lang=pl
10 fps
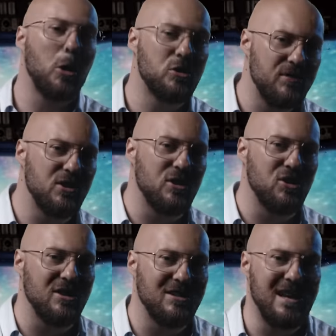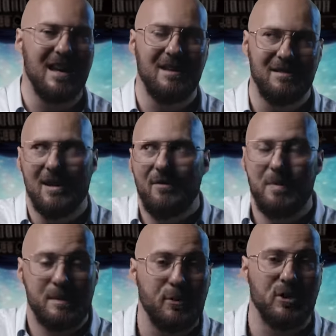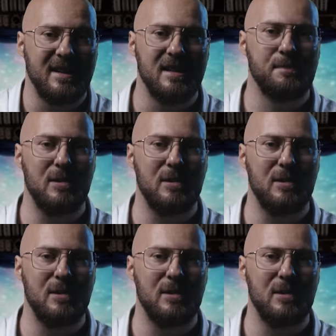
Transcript: Oczywiście, że nie, nie w bezpośredni